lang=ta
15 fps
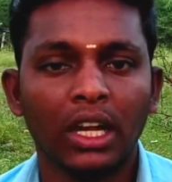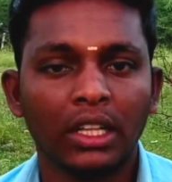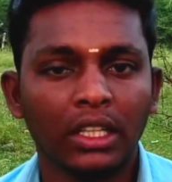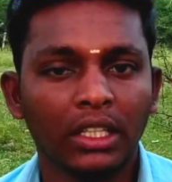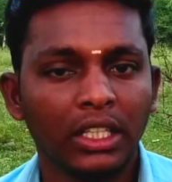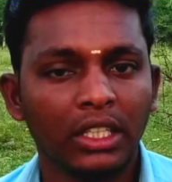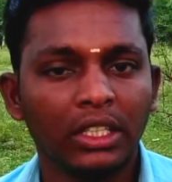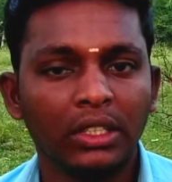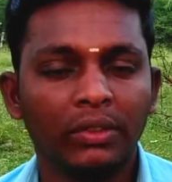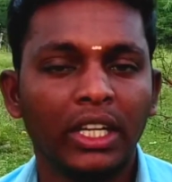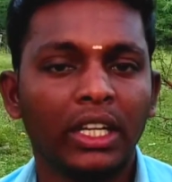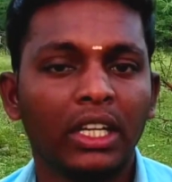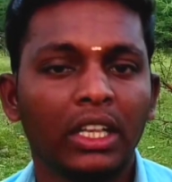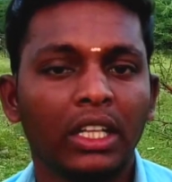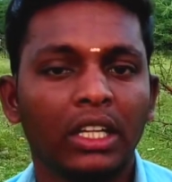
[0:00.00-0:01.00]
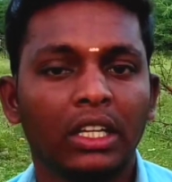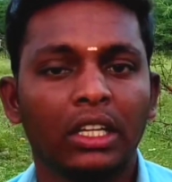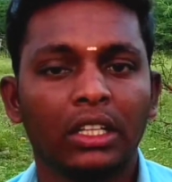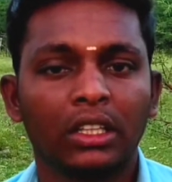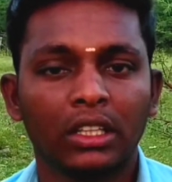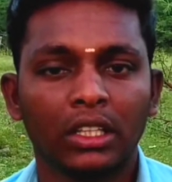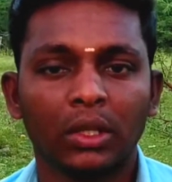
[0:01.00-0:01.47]
அந்த இரண்டு வரிகளில்
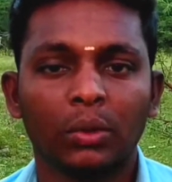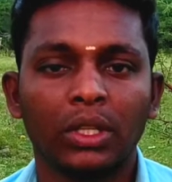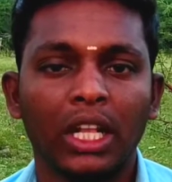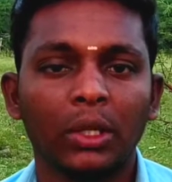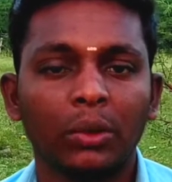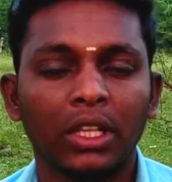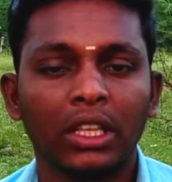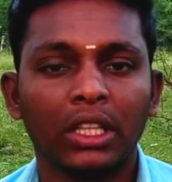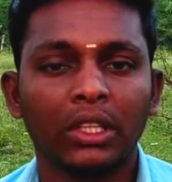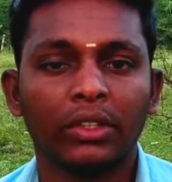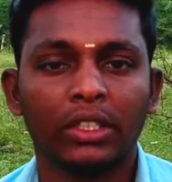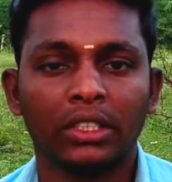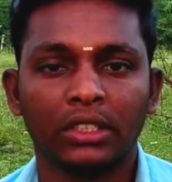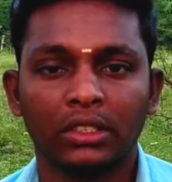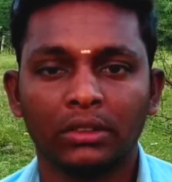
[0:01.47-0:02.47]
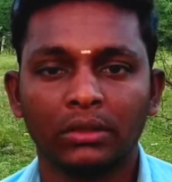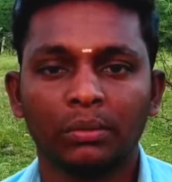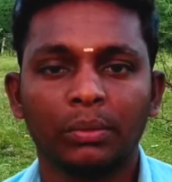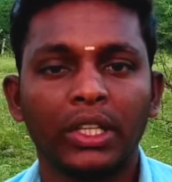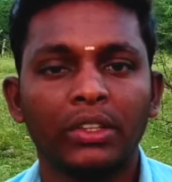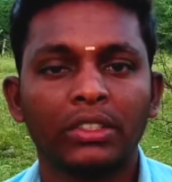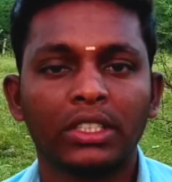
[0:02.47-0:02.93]
தன்னுடைய அலுவலகத்தில் வந்து
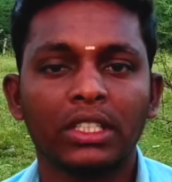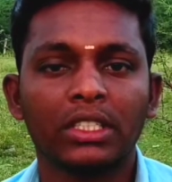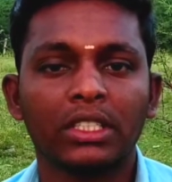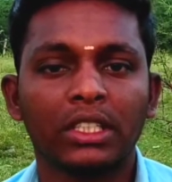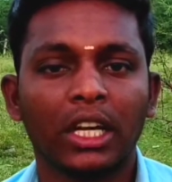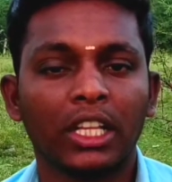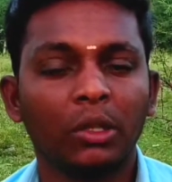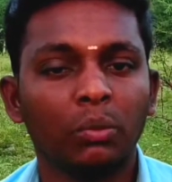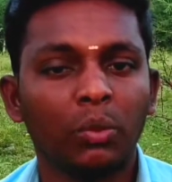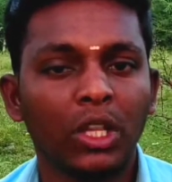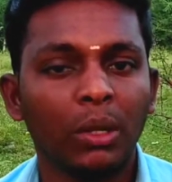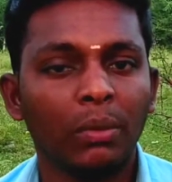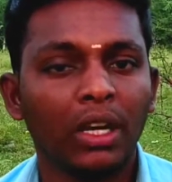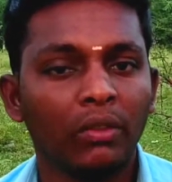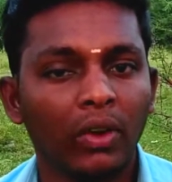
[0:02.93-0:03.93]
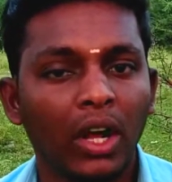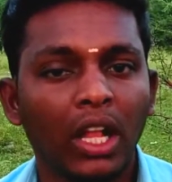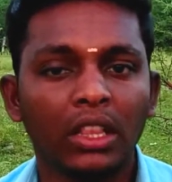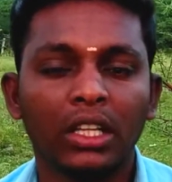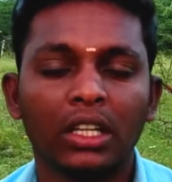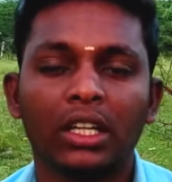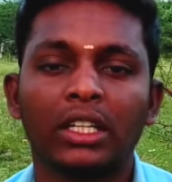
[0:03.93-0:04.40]
பதிவு செஞ்சு அதன் மூலியமாக
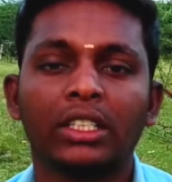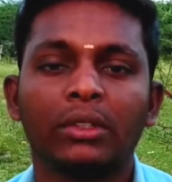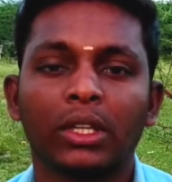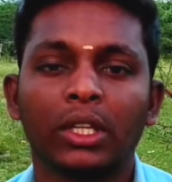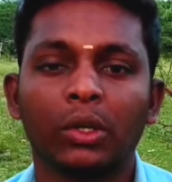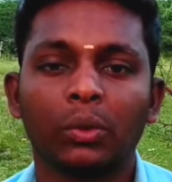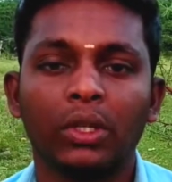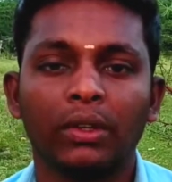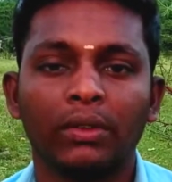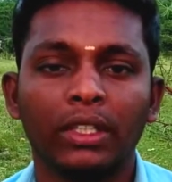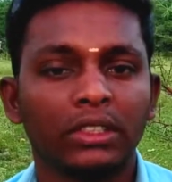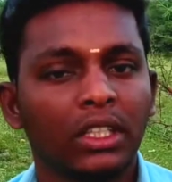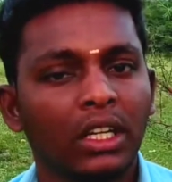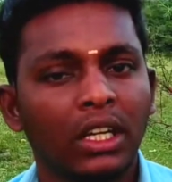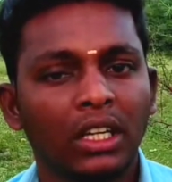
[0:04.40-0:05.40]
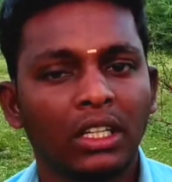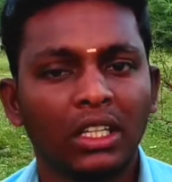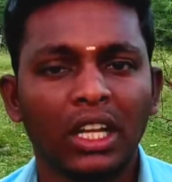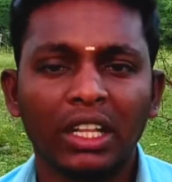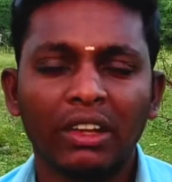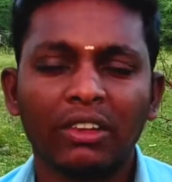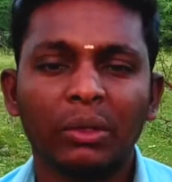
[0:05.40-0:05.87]
வாழ்ந்து காட்டி வரக்கூடியவர்
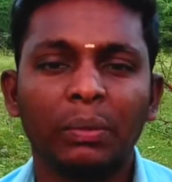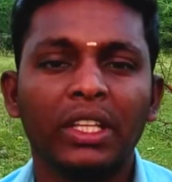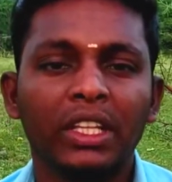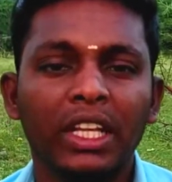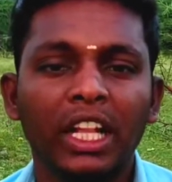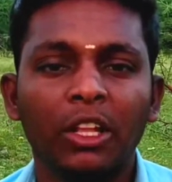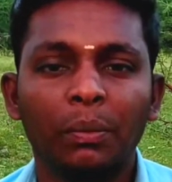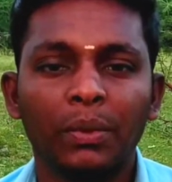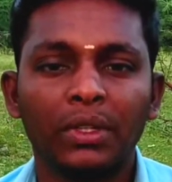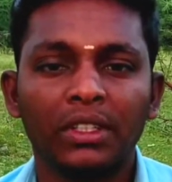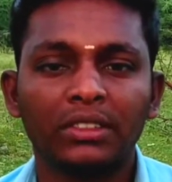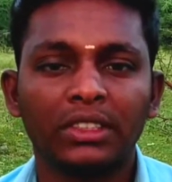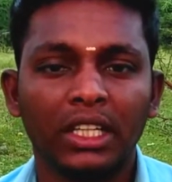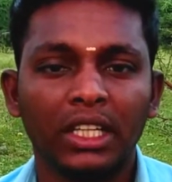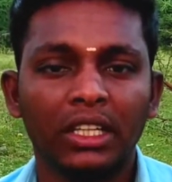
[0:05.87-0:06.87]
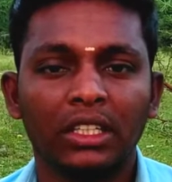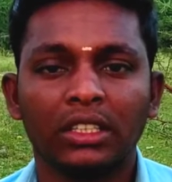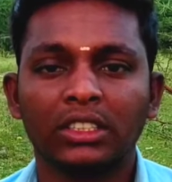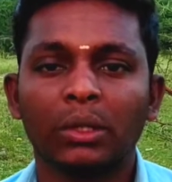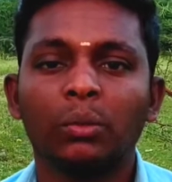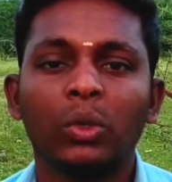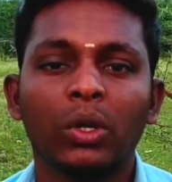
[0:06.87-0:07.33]
நான் அவரை பற்றி கேள்விப்பட்டிருக்கிறேன்
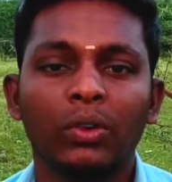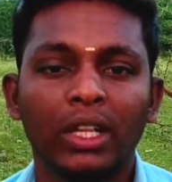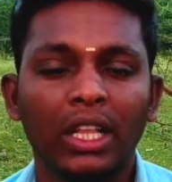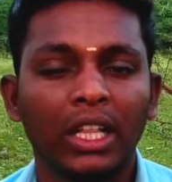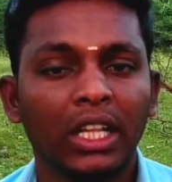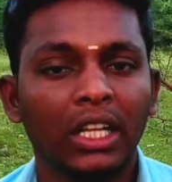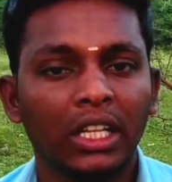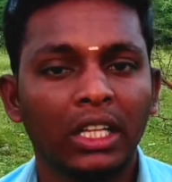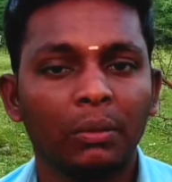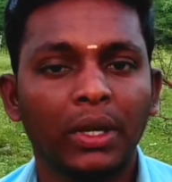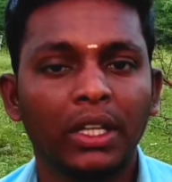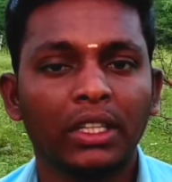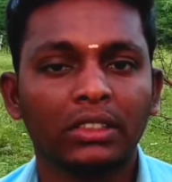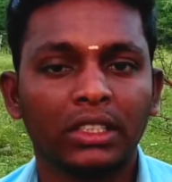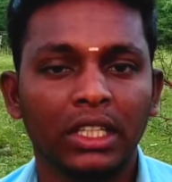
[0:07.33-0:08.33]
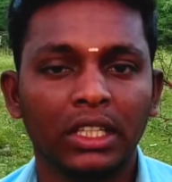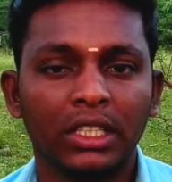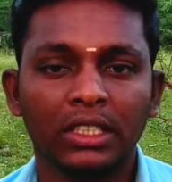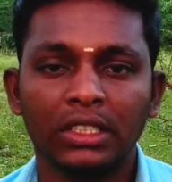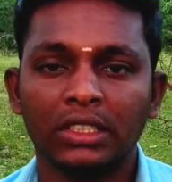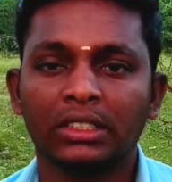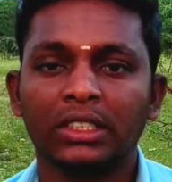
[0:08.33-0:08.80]
சமூக வலைதளங்களை பார்த்துருக்கிறேன்
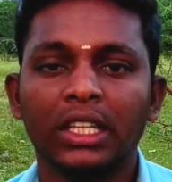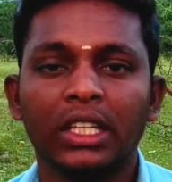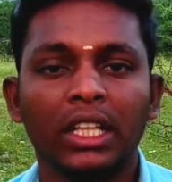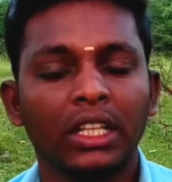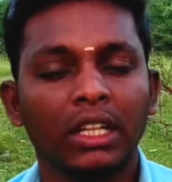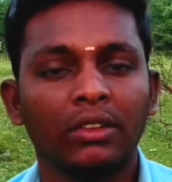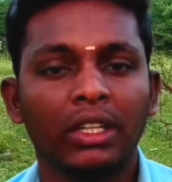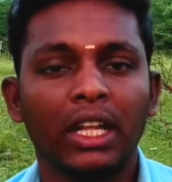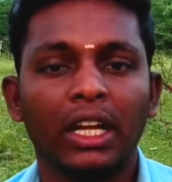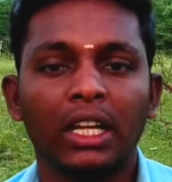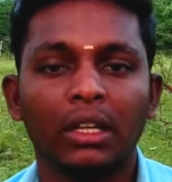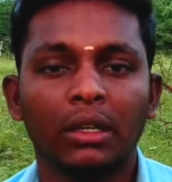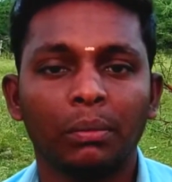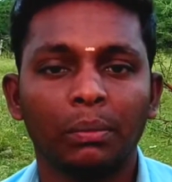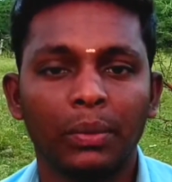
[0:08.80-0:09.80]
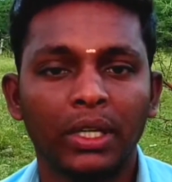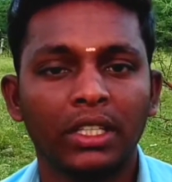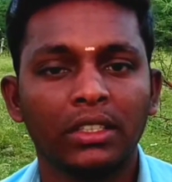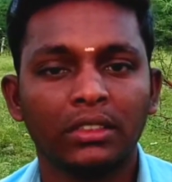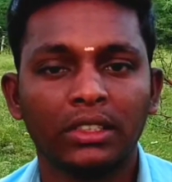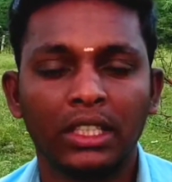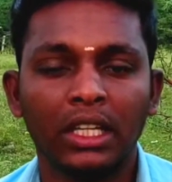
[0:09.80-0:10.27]
செய்தித்தாள் வழியாக
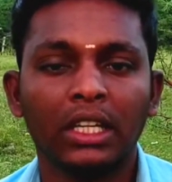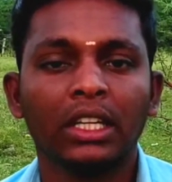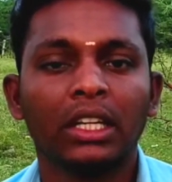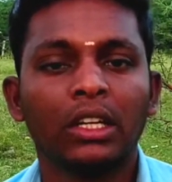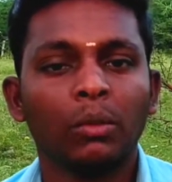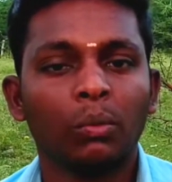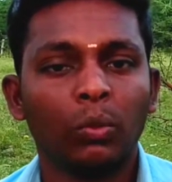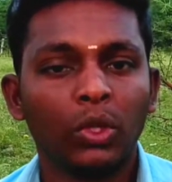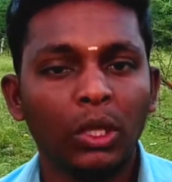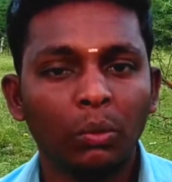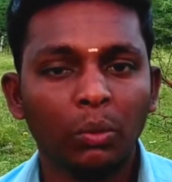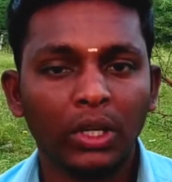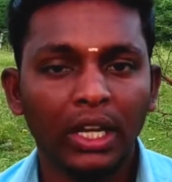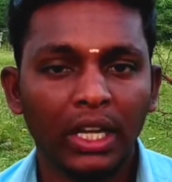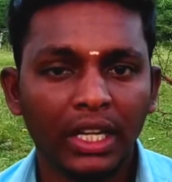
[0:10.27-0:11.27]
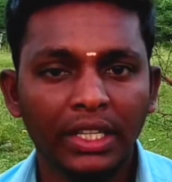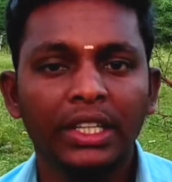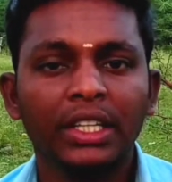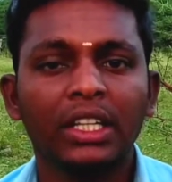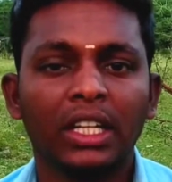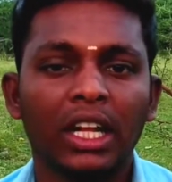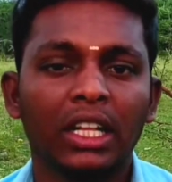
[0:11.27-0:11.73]
படிச்சிருக்கிறேன் முதல் முறையாக
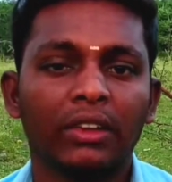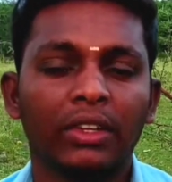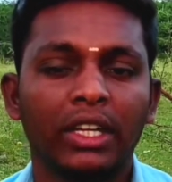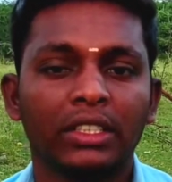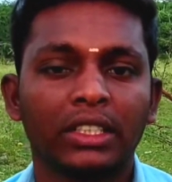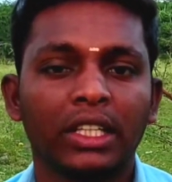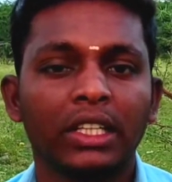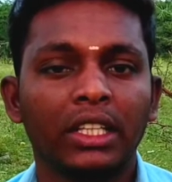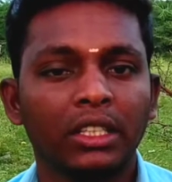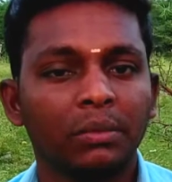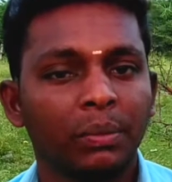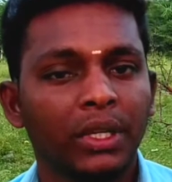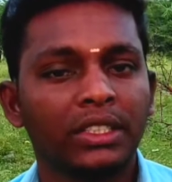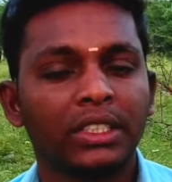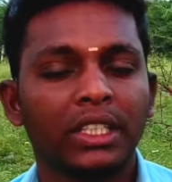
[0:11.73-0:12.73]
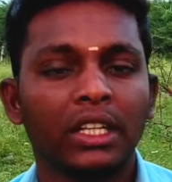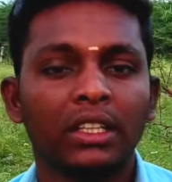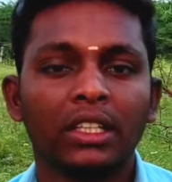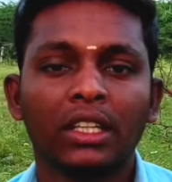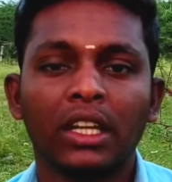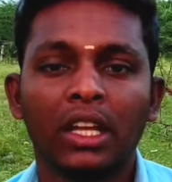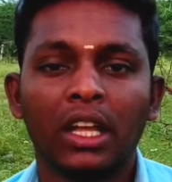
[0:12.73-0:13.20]
இன்று நான் அவரை சந்தித்து பேசினேன்
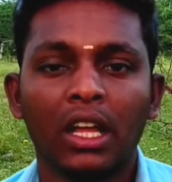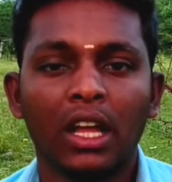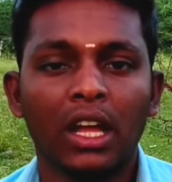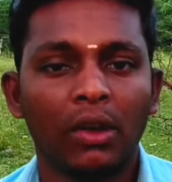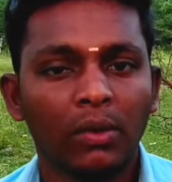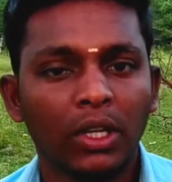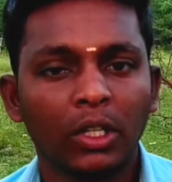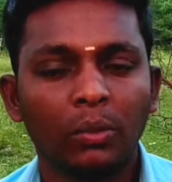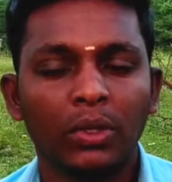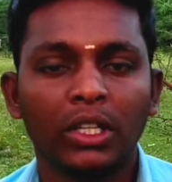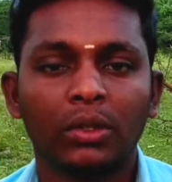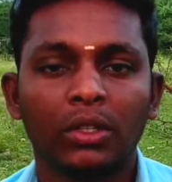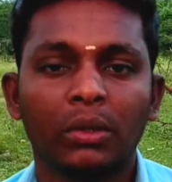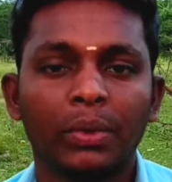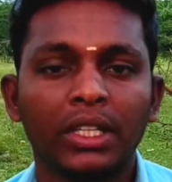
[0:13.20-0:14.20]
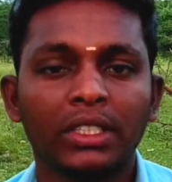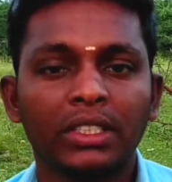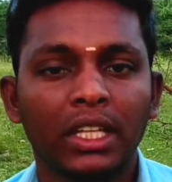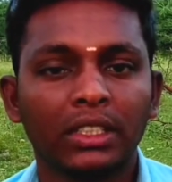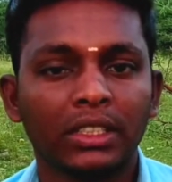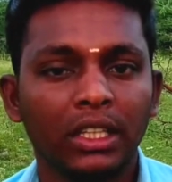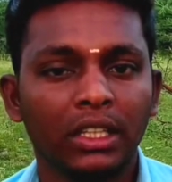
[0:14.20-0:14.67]
அவங்களும் என்னுடன்
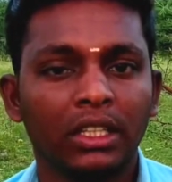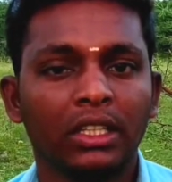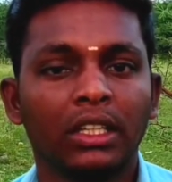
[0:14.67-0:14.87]
பேசினார்கள்